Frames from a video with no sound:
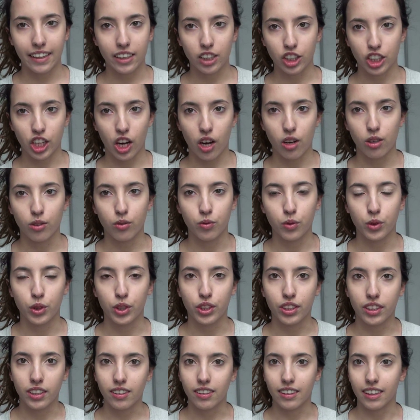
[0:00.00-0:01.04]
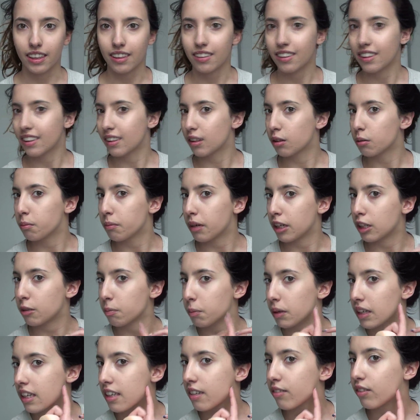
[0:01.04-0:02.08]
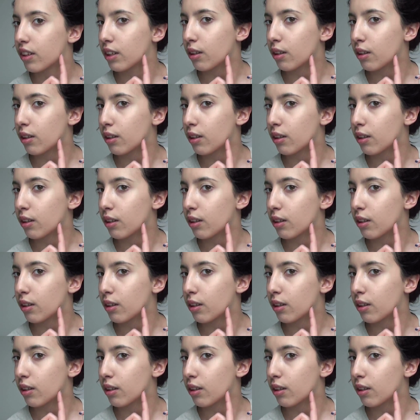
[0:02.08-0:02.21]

angeschaut wird, ist das zum Beispiel hier,